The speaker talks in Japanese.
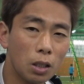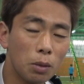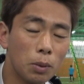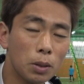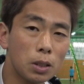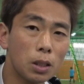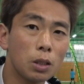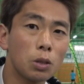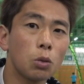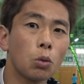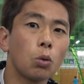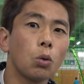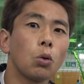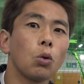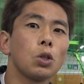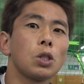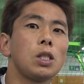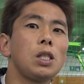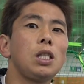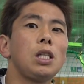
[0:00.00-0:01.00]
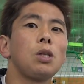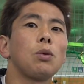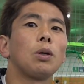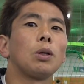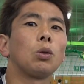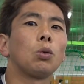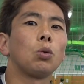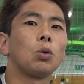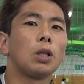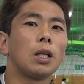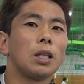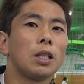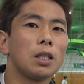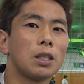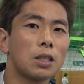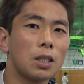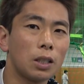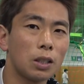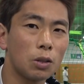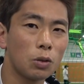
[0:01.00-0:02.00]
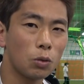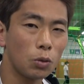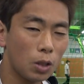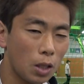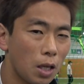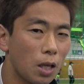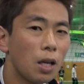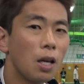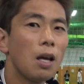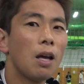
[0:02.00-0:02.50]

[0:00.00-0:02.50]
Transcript: きましたそこのシーンはどうなんですかっていうね